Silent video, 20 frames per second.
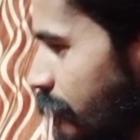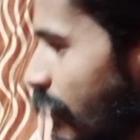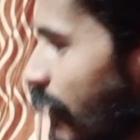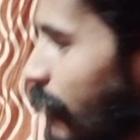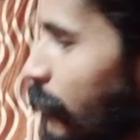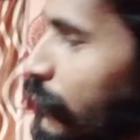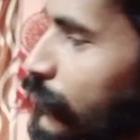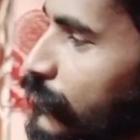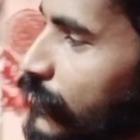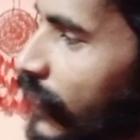
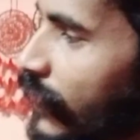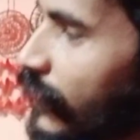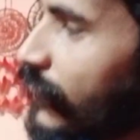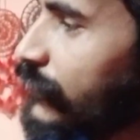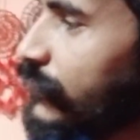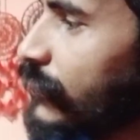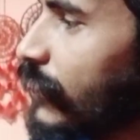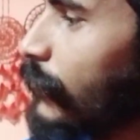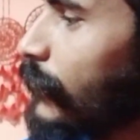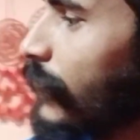आपको सारा
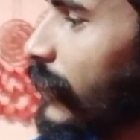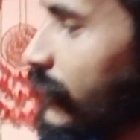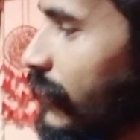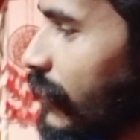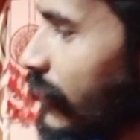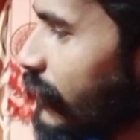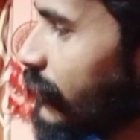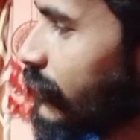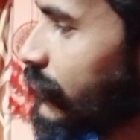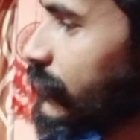अच्छा
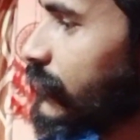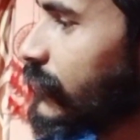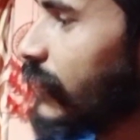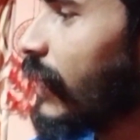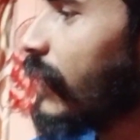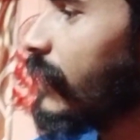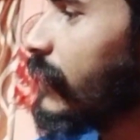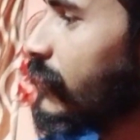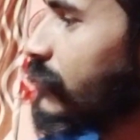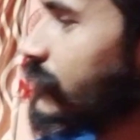मानते हैं
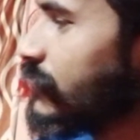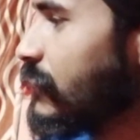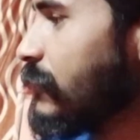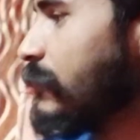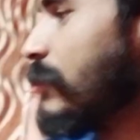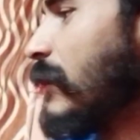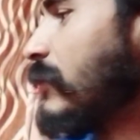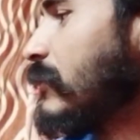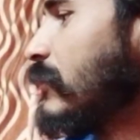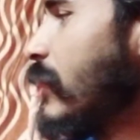सारे अच्छे
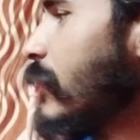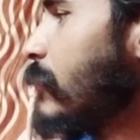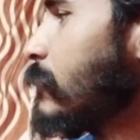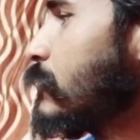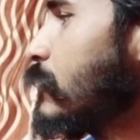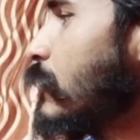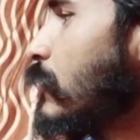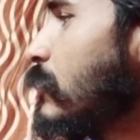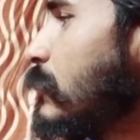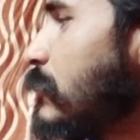मानते हैं
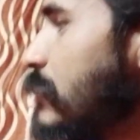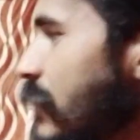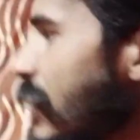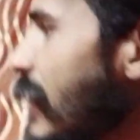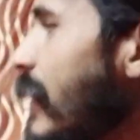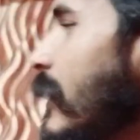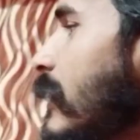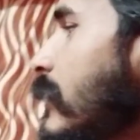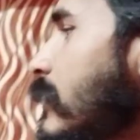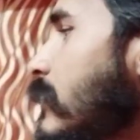आपको पता है